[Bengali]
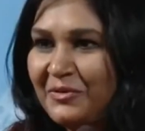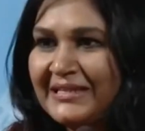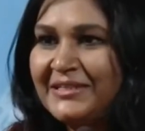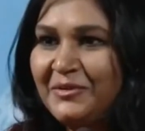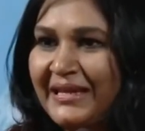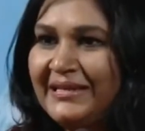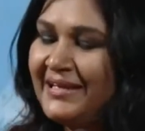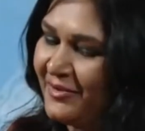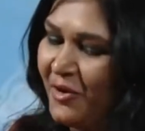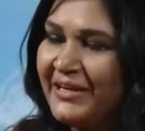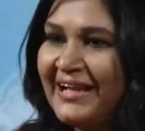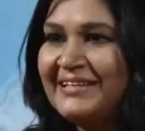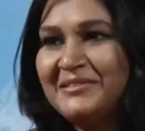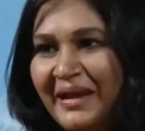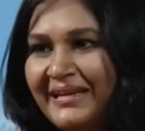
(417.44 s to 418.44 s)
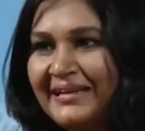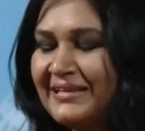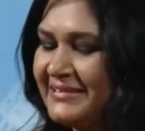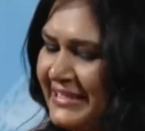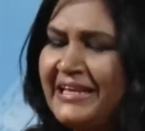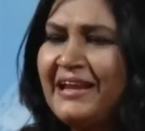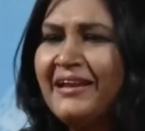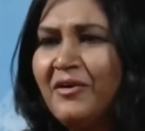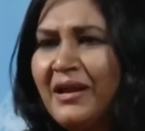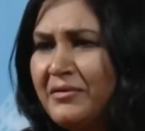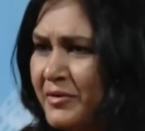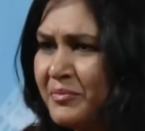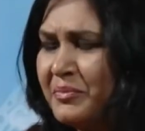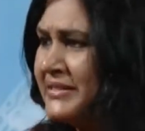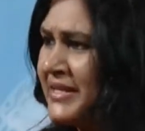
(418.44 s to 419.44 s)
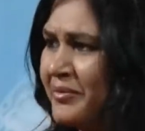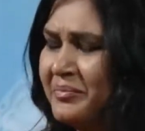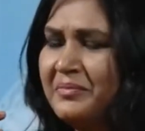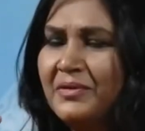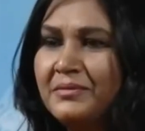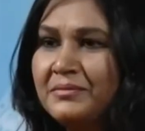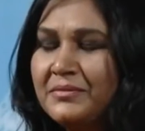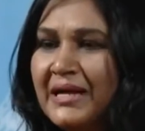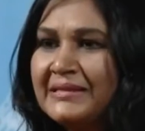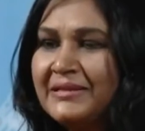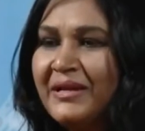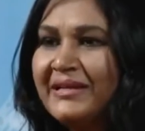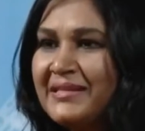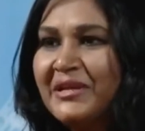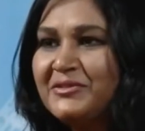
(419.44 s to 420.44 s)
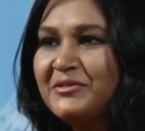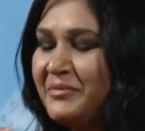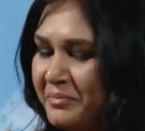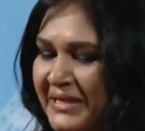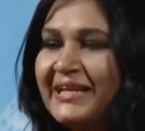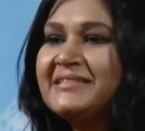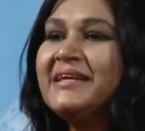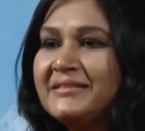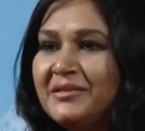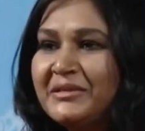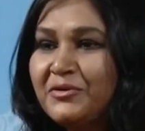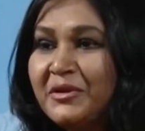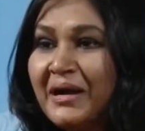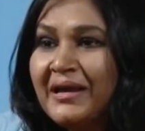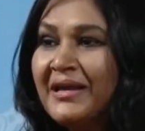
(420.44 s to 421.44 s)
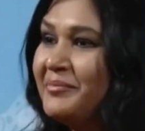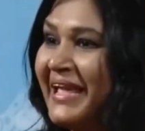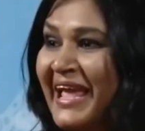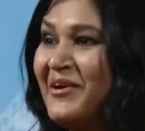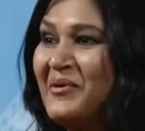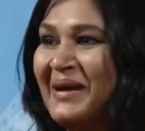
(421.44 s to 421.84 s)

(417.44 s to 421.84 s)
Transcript: সৃষ্টি এটি সত্তা হওয়ার সৎকর্মশীল দার্শনিক